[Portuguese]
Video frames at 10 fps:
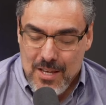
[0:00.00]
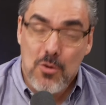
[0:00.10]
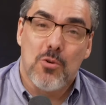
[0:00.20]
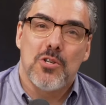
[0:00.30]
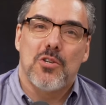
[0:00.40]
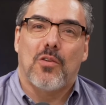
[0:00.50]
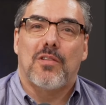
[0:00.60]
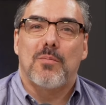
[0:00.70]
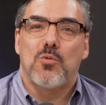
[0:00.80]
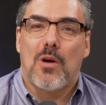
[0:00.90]
E hoje nós
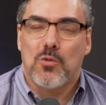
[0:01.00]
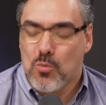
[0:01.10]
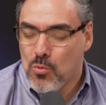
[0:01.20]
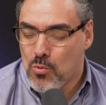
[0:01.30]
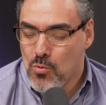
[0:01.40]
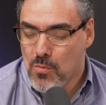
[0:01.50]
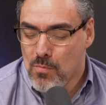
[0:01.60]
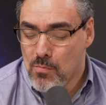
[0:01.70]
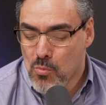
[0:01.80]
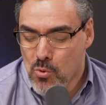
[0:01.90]
temos um assunto
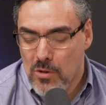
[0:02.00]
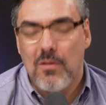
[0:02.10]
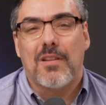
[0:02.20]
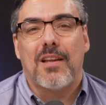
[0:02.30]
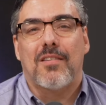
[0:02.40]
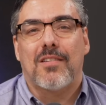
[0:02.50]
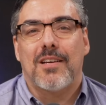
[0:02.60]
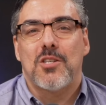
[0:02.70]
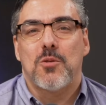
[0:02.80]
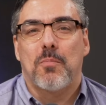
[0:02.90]
muito interessante